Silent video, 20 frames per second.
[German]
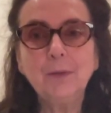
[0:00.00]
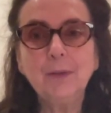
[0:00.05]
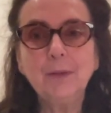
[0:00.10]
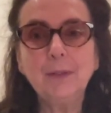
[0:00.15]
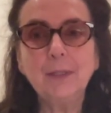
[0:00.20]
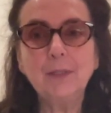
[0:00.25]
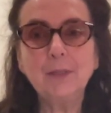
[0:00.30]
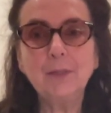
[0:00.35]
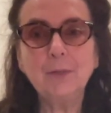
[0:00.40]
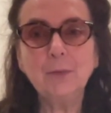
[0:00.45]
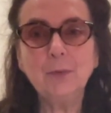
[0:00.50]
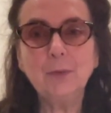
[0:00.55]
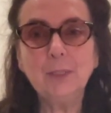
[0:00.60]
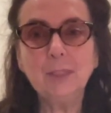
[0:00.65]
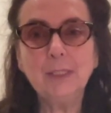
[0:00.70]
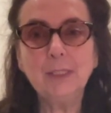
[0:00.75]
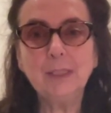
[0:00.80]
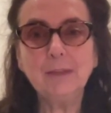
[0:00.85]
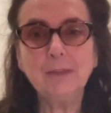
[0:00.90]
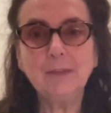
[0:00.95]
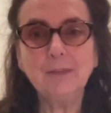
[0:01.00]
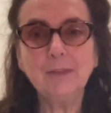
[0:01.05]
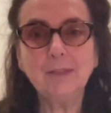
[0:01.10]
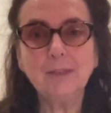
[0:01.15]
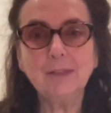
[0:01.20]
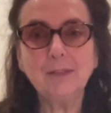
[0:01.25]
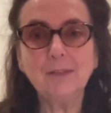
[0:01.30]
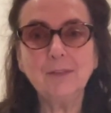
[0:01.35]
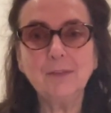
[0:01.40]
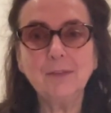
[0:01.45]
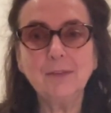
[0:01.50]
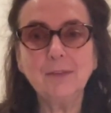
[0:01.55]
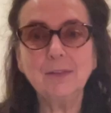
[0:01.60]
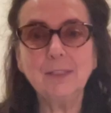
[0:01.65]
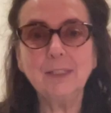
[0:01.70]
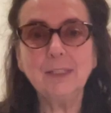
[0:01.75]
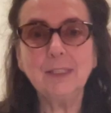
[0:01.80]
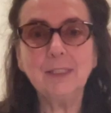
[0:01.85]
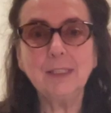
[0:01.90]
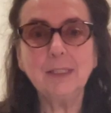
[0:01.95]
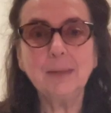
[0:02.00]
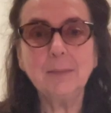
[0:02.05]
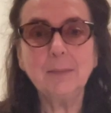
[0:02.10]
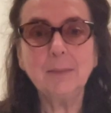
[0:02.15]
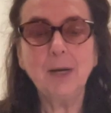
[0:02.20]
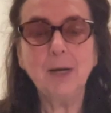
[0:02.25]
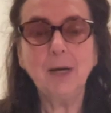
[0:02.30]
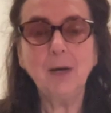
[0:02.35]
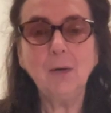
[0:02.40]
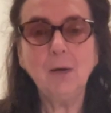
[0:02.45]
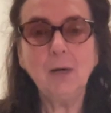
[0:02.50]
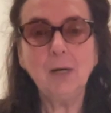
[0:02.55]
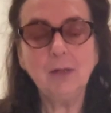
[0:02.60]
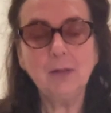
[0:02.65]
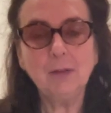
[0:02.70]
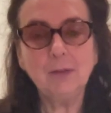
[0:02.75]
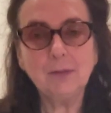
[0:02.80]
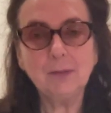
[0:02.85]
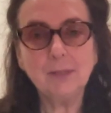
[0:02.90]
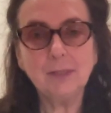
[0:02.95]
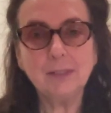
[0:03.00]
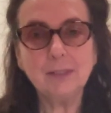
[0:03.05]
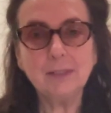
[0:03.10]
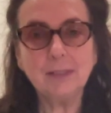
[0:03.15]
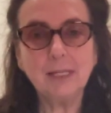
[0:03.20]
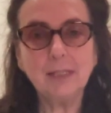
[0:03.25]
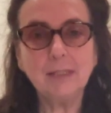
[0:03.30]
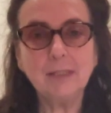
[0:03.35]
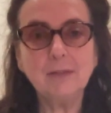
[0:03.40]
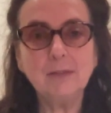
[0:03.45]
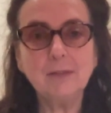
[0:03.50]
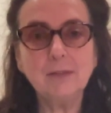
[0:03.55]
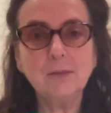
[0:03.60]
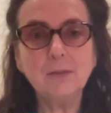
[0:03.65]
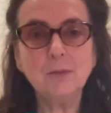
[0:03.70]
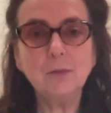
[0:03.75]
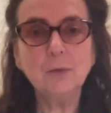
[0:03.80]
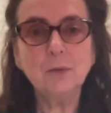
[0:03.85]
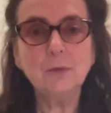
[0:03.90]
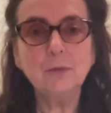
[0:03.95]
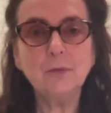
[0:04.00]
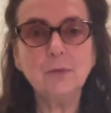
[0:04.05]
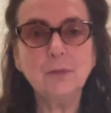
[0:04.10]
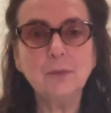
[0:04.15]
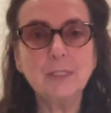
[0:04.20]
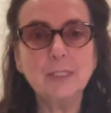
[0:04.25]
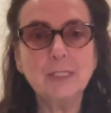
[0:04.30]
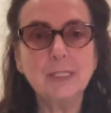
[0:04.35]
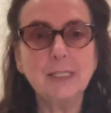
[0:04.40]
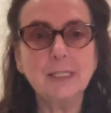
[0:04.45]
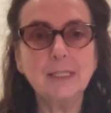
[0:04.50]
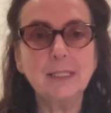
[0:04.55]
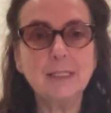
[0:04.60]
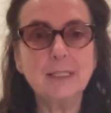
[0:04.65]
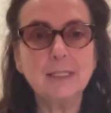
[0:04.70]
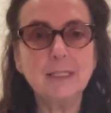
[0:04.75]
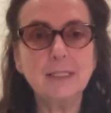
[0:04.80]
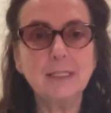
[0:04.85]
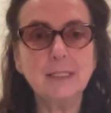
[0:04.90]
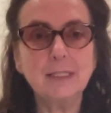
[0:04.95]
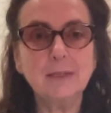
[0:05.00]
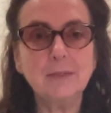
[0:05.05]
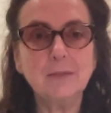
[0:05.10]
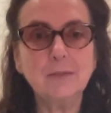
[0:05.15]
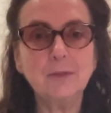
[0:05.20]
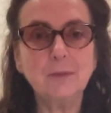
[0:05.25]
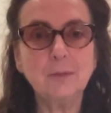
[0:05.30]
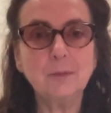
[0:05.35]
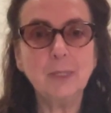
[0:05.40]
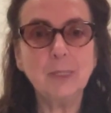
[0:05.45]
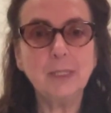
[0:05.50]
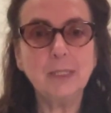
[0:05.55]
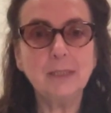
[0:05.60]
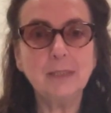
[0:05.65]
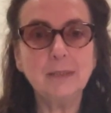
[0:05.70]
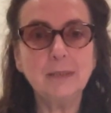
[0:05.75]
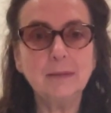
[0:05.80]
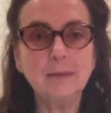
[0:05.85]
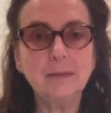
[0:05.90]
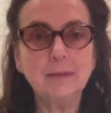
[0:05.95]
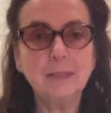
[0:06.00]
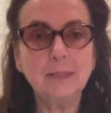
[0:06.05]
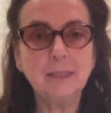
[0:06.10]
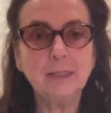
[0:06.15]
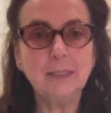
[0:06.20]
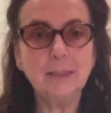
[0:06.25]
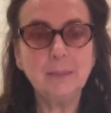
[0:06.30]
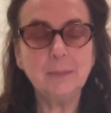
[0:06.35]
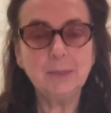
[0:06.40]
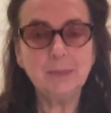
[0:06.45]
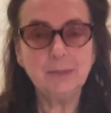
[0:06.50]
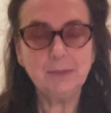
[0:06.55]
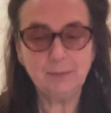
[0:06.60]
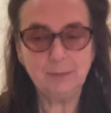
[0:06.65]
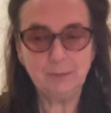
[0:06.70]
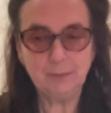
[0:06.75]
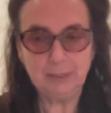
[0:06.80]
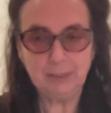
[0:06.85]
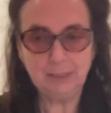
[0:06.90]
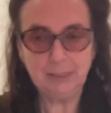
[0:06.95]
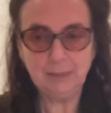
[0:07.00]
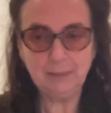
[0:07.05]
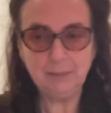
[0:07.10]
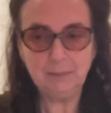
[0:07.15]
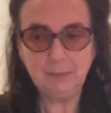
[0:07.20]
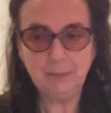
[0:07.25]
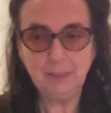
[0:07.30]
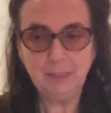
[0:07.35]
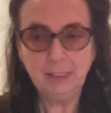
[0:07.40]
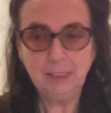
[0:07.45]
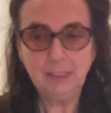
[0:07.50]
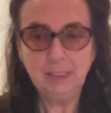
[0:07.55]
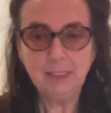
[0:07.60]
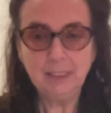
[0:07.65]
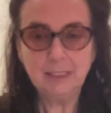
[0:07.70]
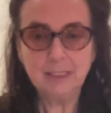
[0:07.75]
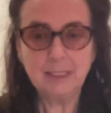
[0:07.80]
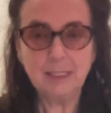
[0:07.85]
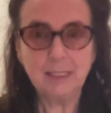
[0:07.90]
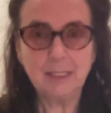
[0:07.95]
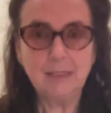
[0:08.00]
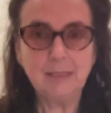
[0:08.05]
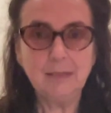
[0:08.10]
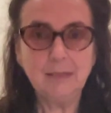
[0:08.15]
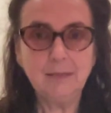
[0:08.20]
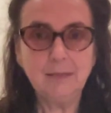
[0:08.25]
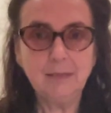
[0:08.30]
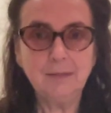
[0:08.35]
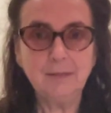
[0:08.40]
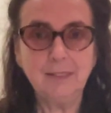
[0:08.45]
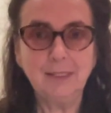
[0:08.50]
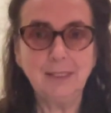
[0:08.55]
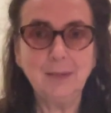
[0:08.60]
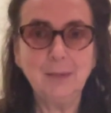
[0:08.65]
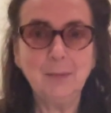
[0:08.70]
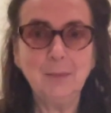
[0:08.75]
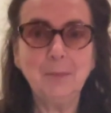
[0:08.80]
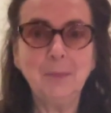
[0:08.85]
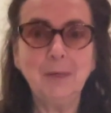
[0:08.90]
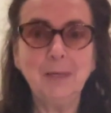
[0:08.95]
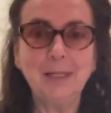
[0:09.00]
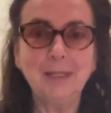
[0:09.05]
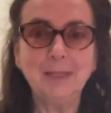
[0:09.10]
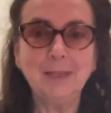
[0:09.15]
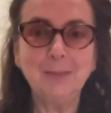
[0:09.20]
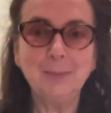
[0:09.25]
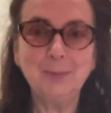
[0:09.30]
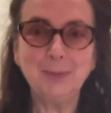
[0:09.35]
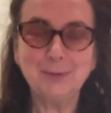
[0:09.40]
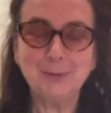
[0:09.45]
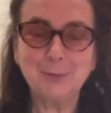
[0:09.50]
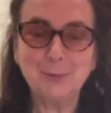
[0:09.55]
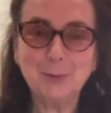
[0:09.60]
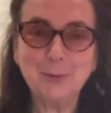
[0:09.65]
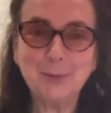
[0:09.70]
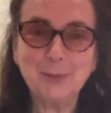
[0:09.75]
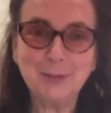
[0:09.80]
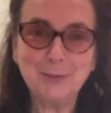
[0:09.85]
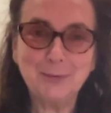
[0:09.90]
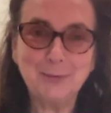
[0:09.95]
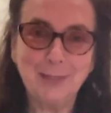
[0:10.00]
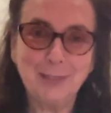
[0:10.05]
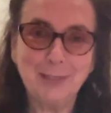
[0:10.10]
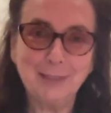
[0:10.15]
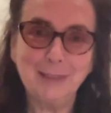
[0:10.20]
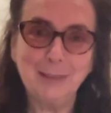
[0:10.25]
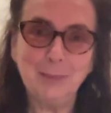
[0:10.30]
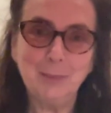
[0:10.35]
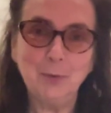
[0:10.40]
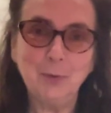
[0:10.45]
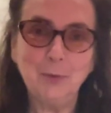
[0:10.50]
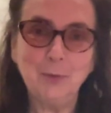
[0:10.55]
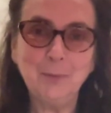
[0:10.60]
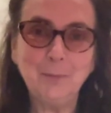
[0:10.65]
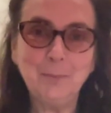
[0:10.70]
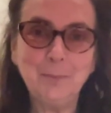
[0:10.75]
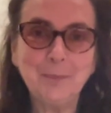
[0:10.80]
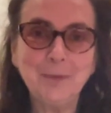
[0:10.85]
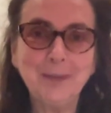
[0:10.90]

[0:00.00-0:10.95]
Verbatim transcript: natürlich ist das, was ich auch aus der Tradition von Thich von meinen Erlebnissen mit ihm teile, sehr meine persönliche Wahrnehmung.